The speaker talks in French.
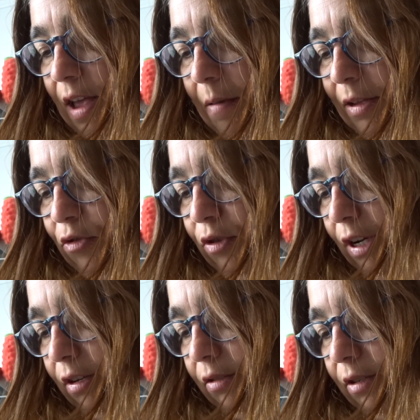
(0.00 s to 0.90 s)
à base de jus
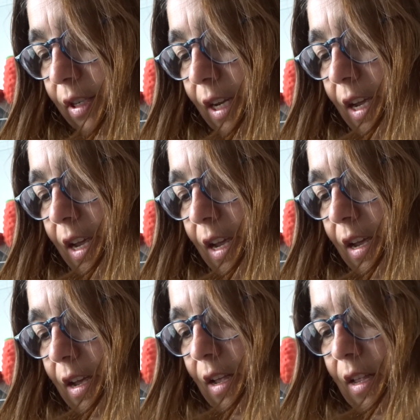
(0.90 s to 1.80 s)
de
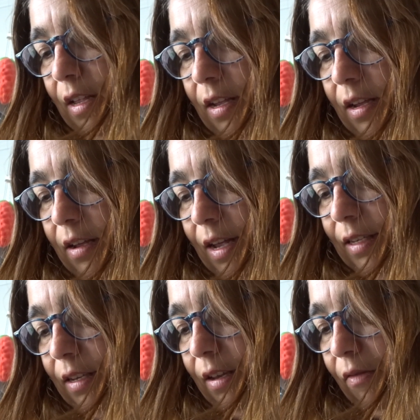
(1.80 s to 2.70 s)
concentré, euh,
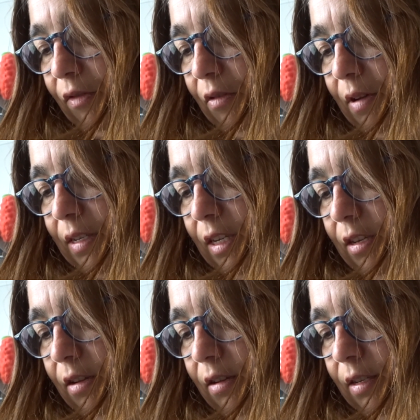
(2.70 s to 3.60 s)
acidifiant,
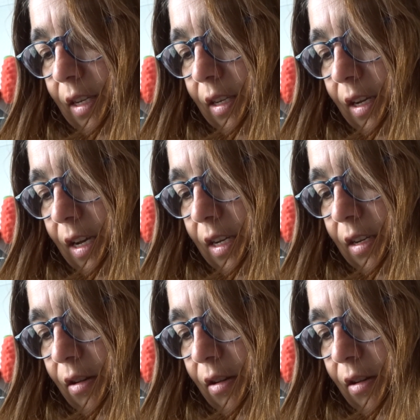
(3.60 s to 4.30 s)
acide citrique,